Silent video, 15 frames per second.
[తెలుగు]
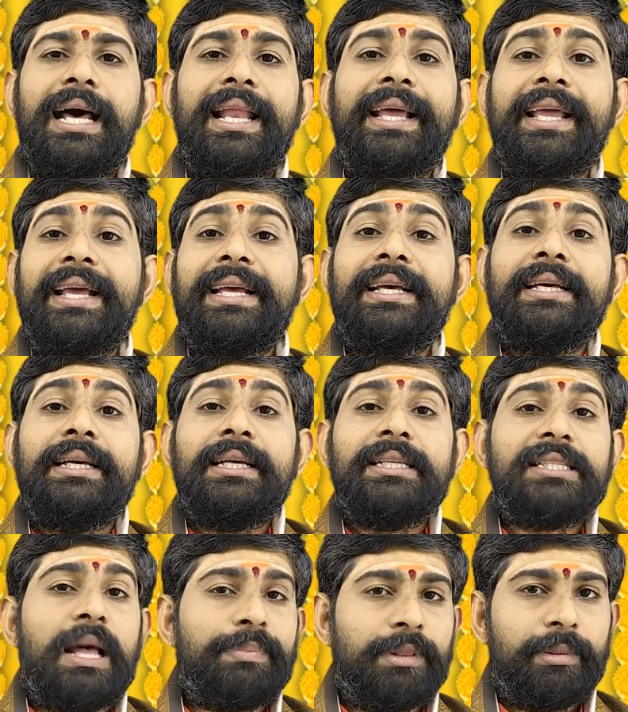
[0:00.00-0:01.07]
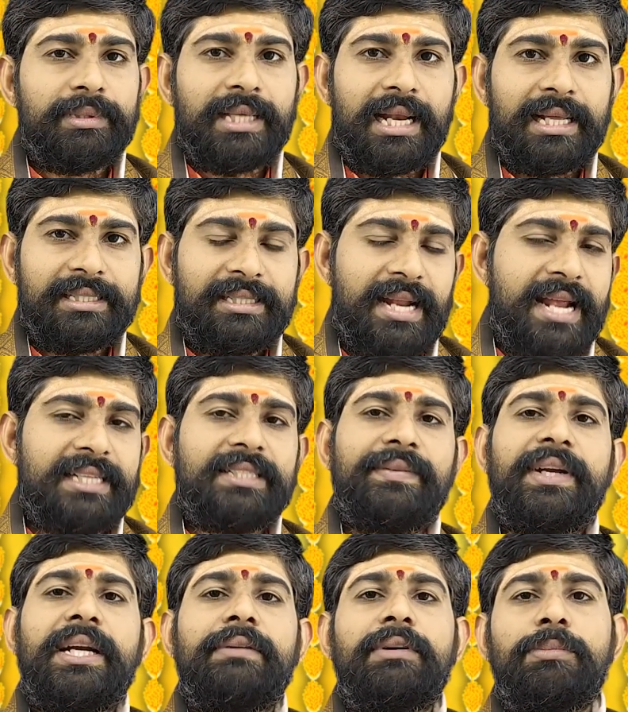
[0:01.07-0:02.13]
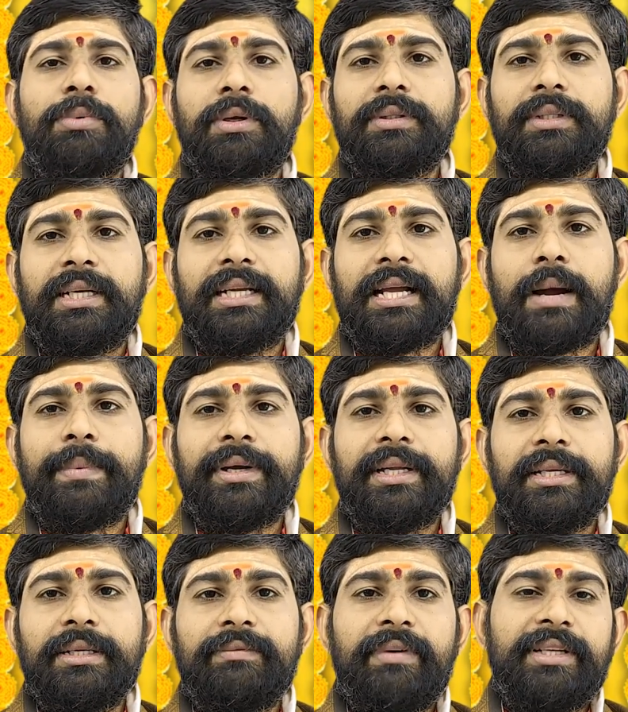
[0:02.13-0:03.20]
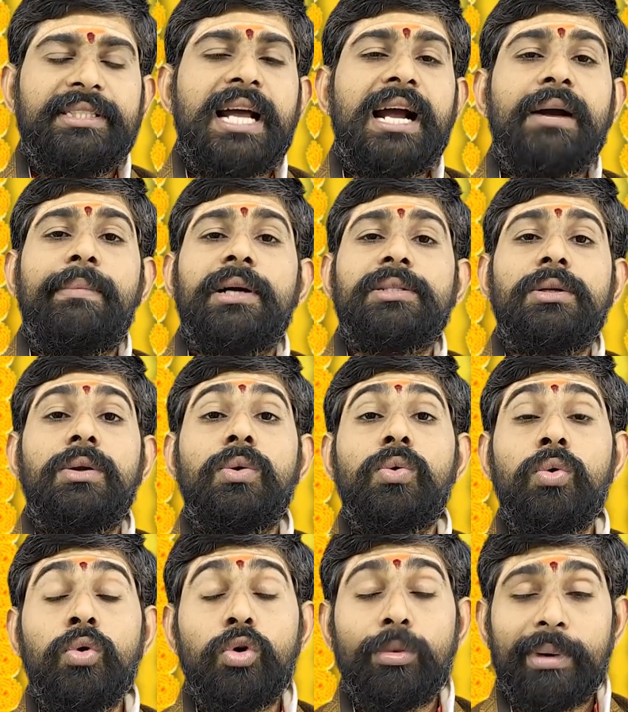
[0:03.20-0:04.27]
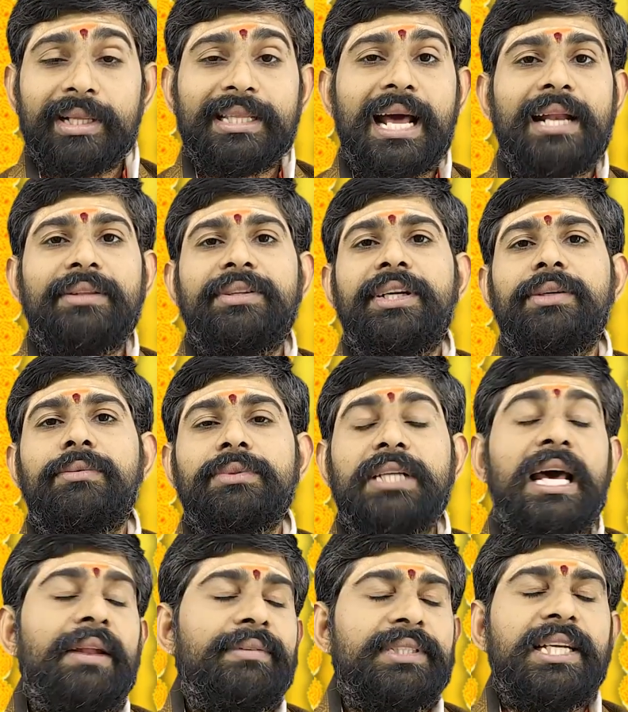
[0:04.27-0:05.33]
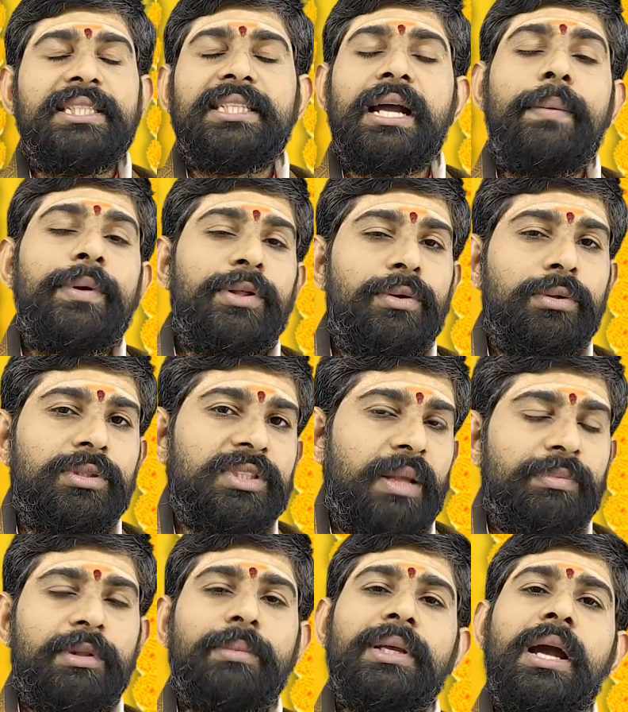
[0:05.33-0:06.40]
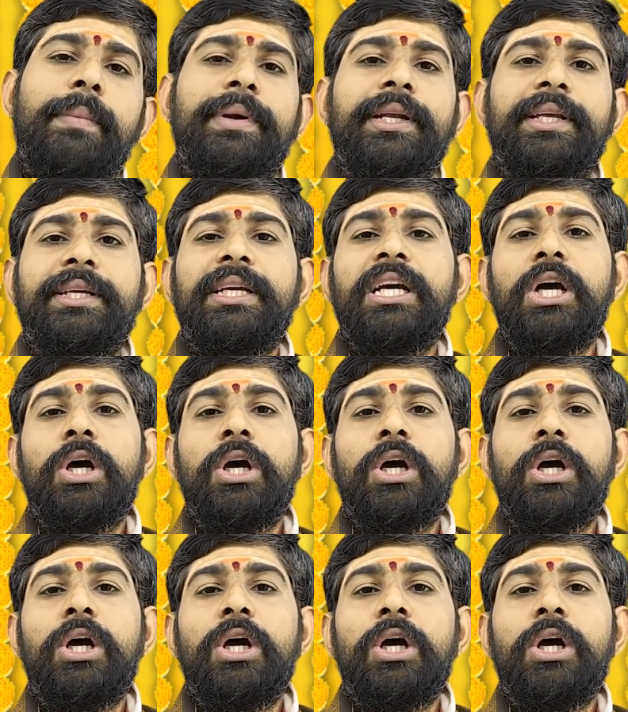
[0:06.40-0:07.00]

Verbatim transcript: అలాగే సప్తమి చాలా శ్రేష్టమైనటువంటి పర్వదినం కాబట్టి వైశాఖ మాసంలో కుంకుమను దానం చేయడం చాలా విశేషం కాబట్టి ఈరోజు సప్తమి కాబట్టి